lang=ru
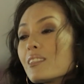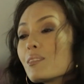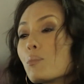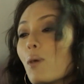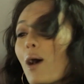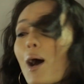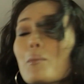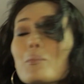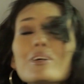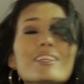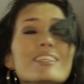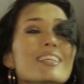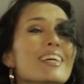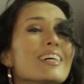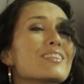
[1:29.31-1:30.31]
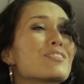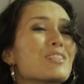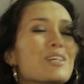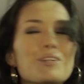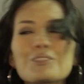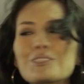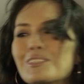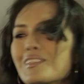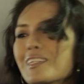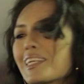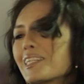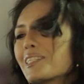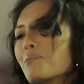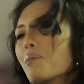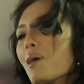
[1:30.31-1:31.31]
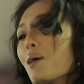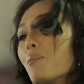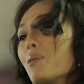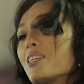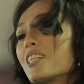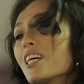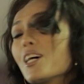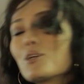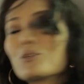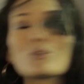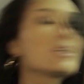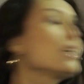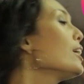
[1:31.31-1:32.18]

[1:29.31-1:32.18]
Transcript: мамы нет, все родственники тебя обожают.